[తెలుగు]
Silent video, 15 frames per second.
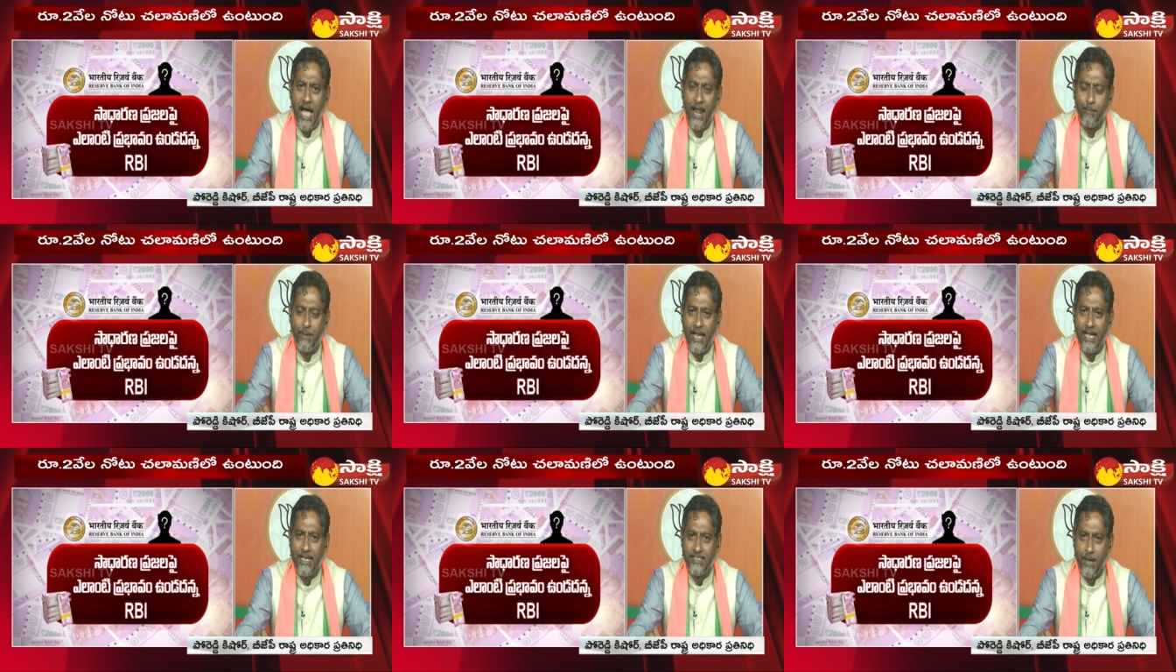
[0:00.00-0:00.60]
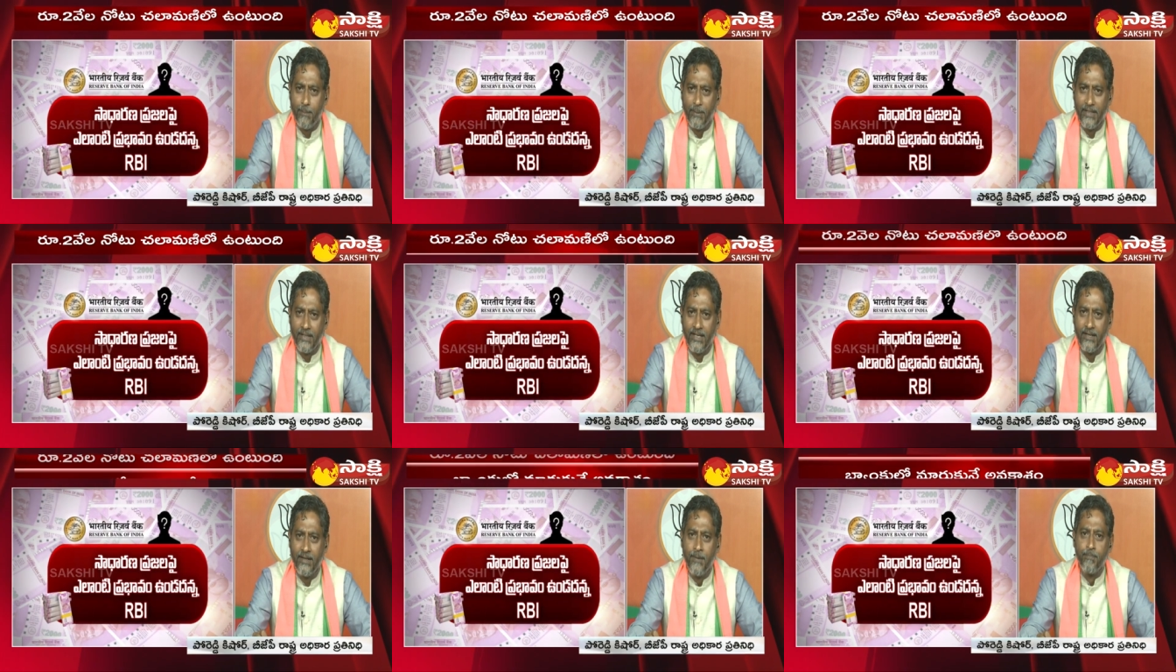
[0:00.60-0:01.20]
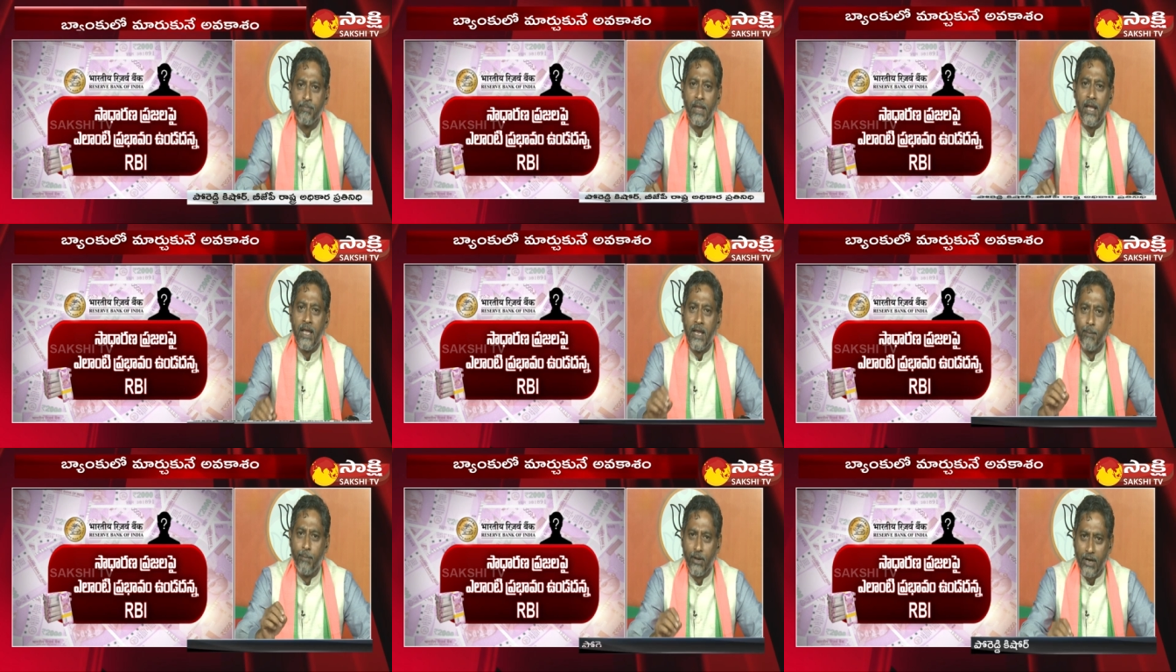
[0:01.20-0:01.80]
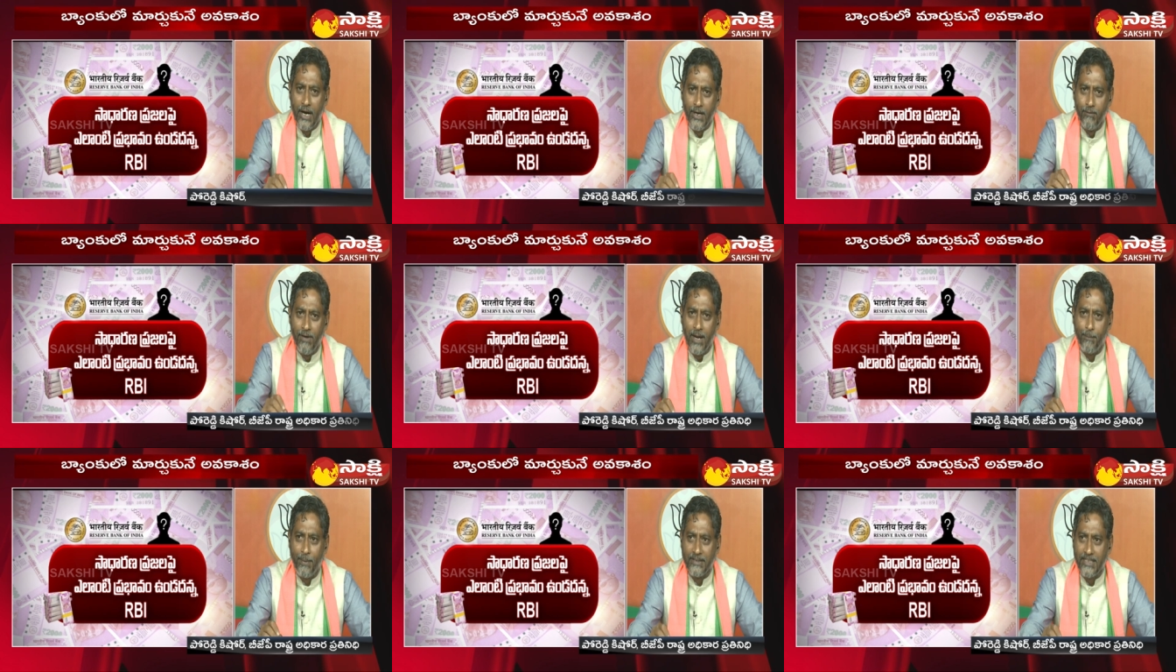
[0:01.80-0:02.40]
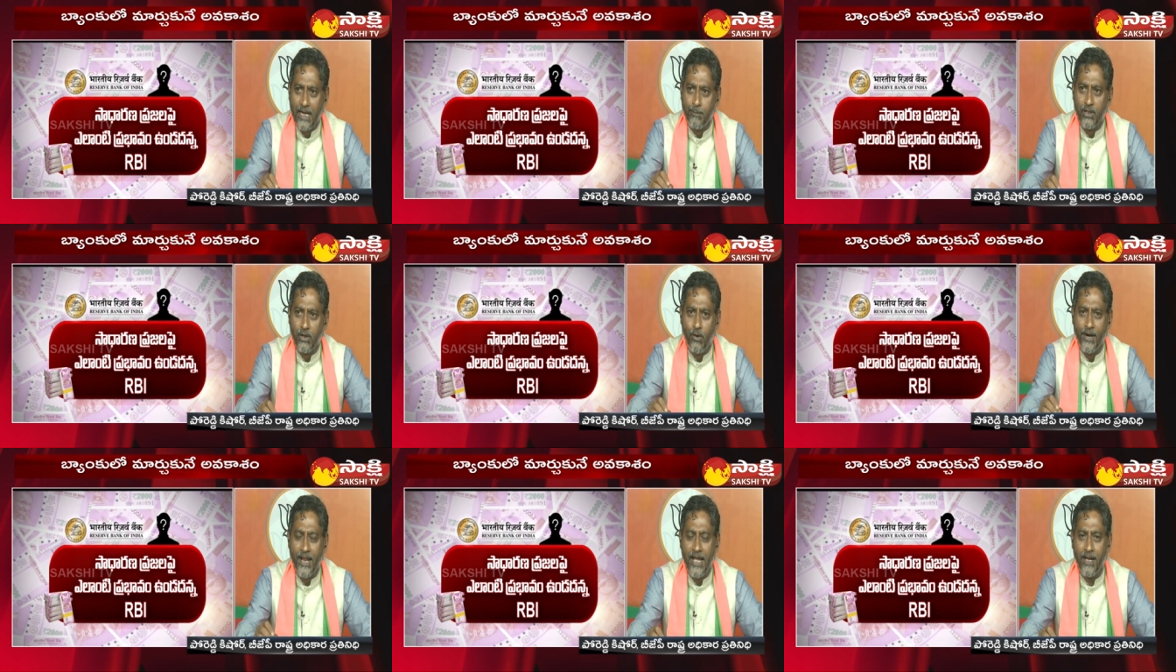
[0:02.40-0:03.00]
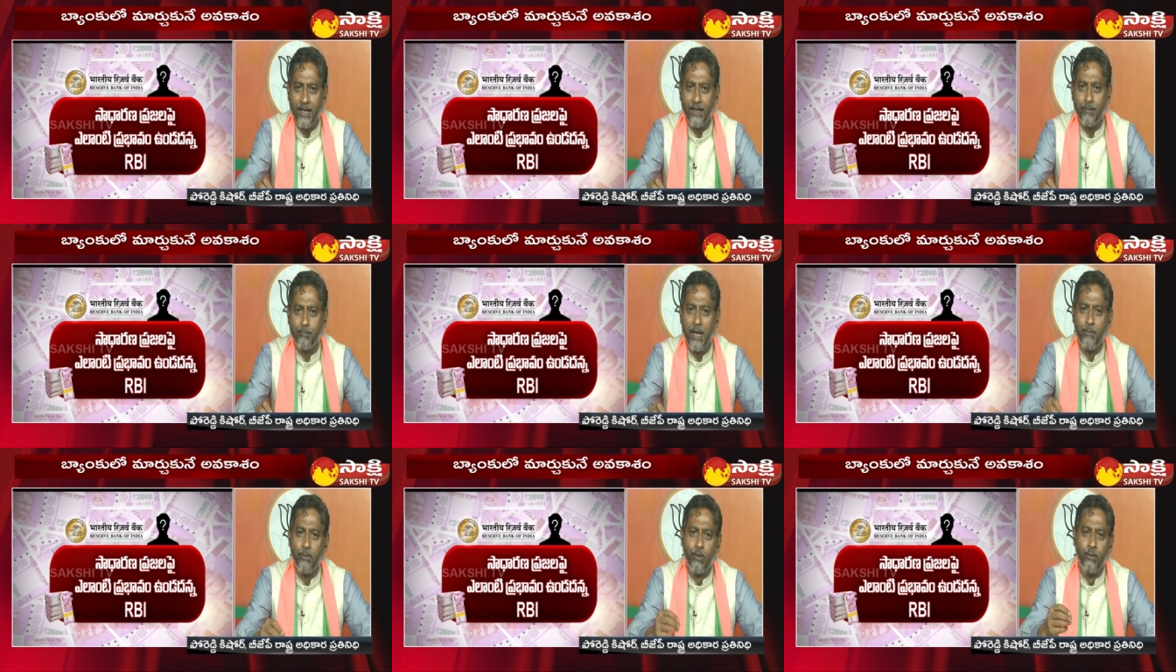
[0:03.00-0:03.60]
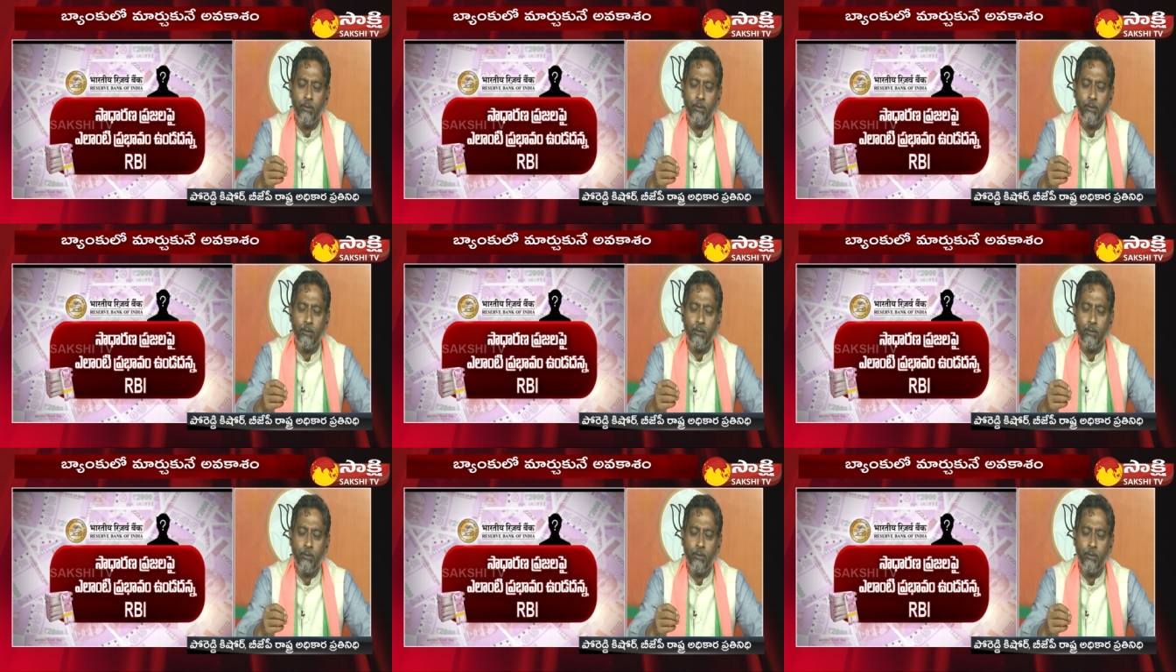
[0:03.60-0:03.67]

ఆర్బీఐ ఏం చెప్పింది ఇప్పుడు రెండు వేల పద్దెనిమిదిలోనే మేము